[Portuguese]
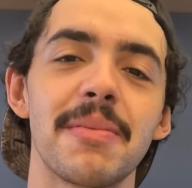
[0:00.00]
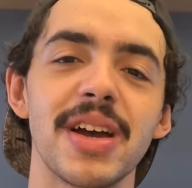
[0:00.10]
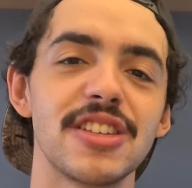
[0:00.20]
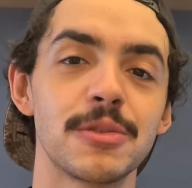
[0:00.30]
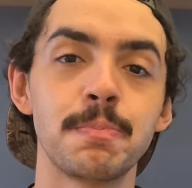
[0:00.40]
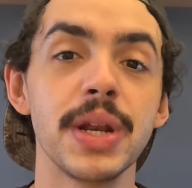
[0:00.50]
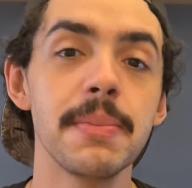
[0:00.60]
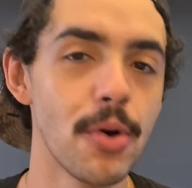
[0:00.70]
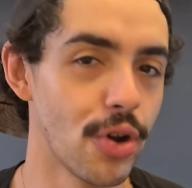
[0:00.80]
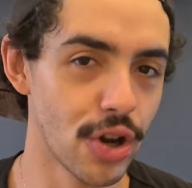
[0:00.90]
mais
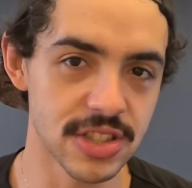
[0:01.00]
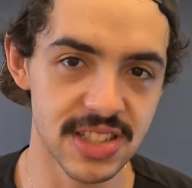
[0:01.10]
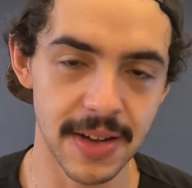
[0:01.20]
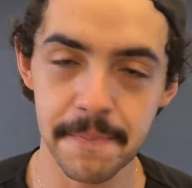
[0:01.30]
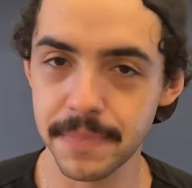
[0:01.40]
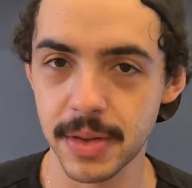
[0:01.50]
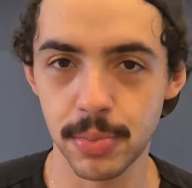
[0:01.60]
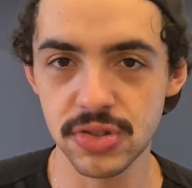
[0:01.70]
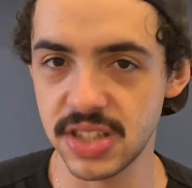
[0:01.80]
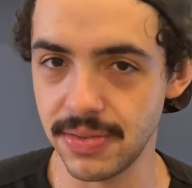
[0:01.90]
primorosa
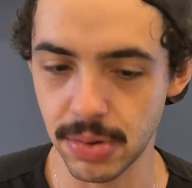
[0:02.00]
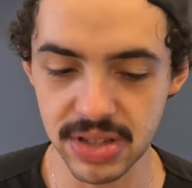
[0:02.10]
possível.